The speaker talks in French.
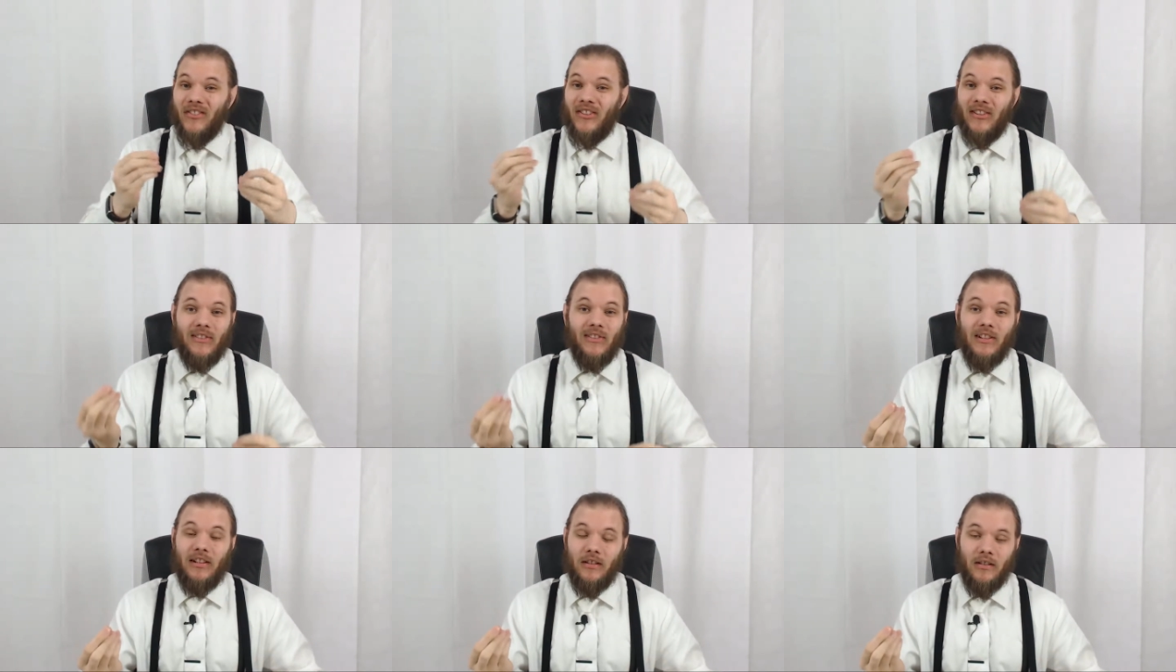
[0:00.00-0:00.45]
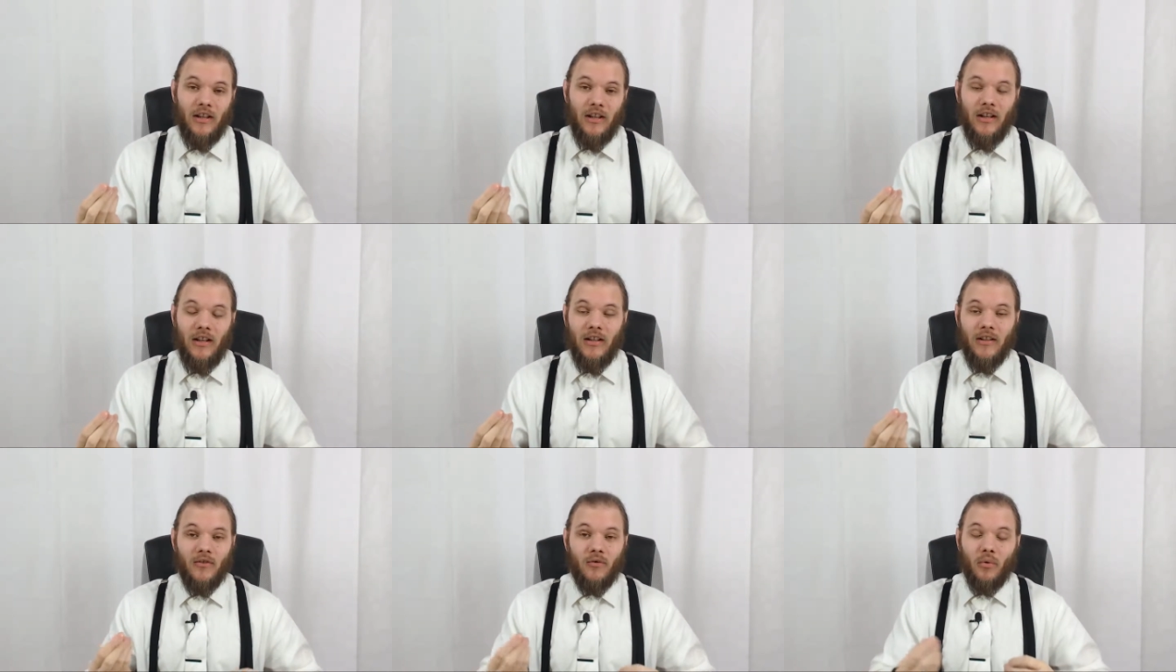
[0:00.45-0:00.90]
c'est ça.
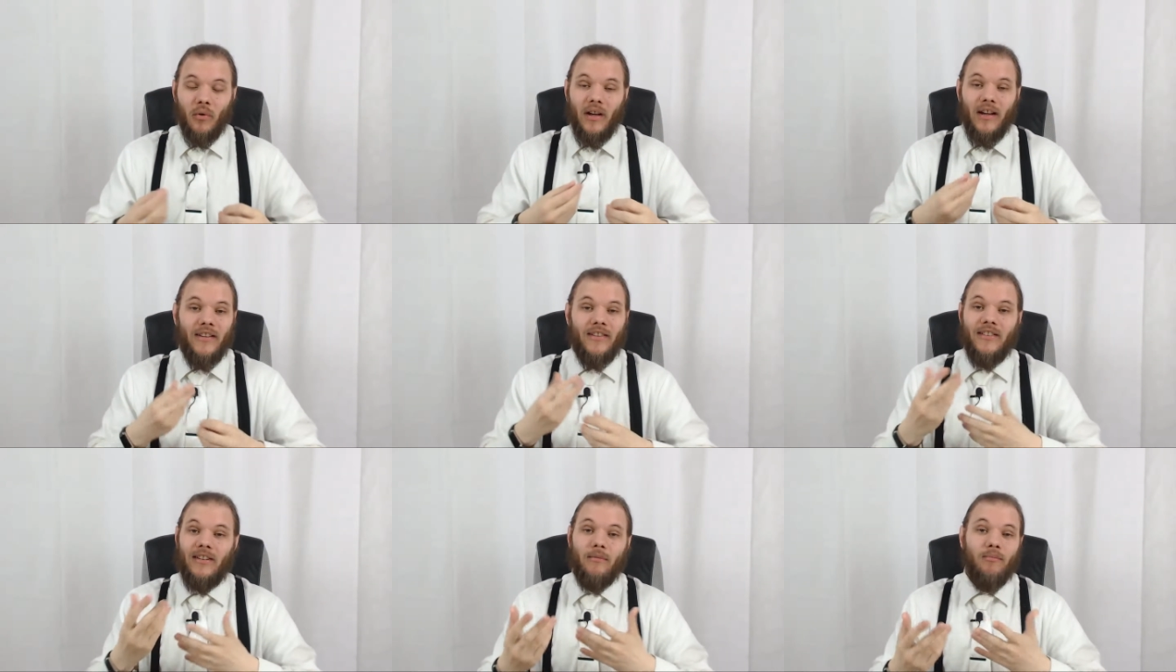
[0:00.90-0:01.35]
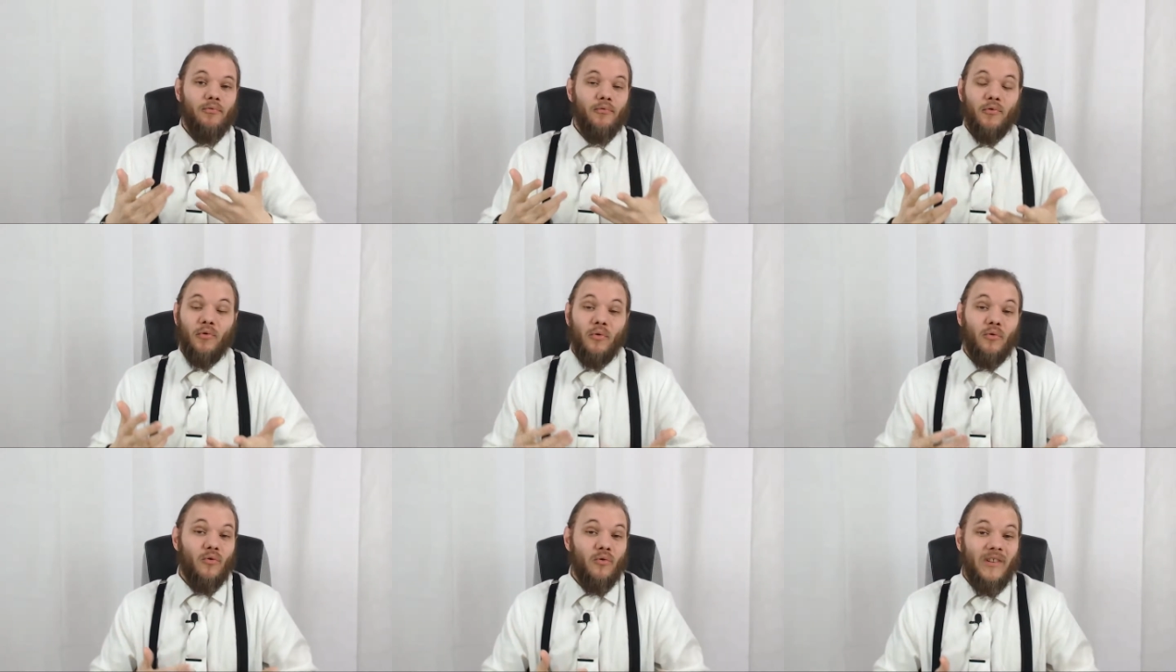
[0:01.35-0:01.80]
Tout le reste, c'est
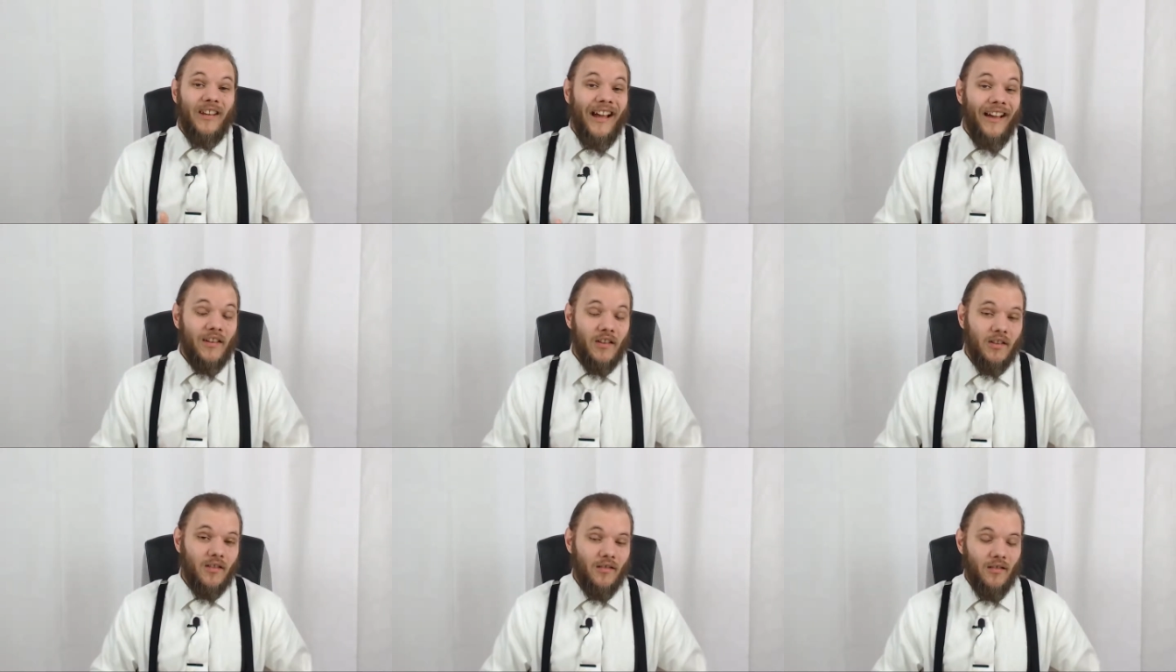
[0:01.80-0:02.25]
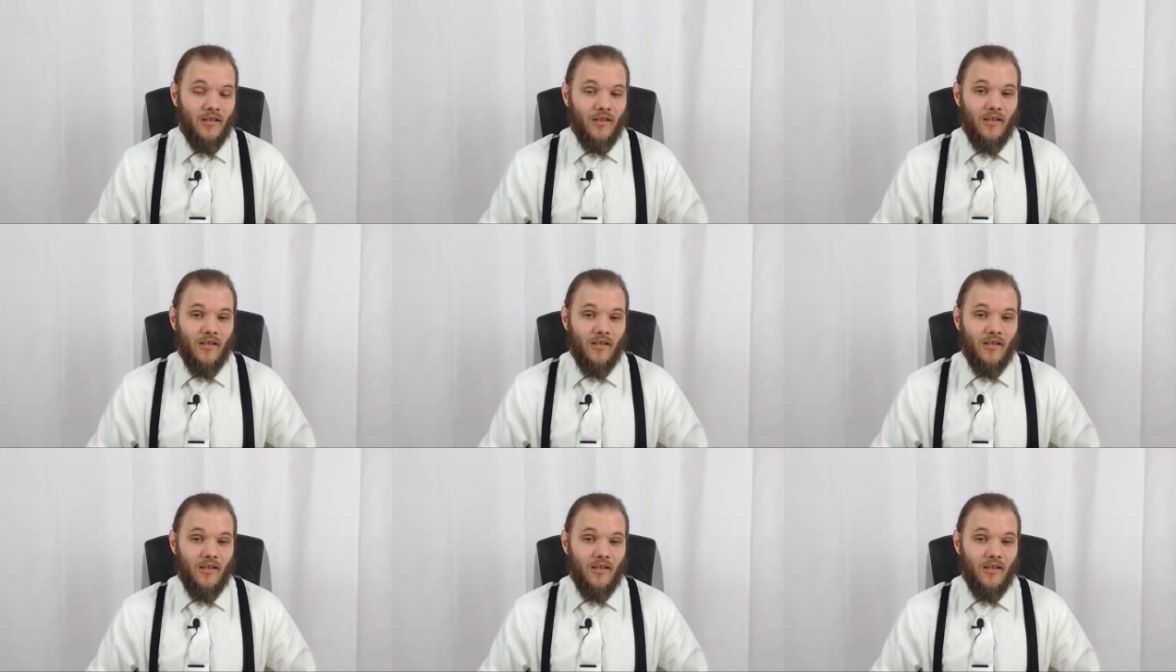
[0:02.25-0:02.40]
plutôt du gag.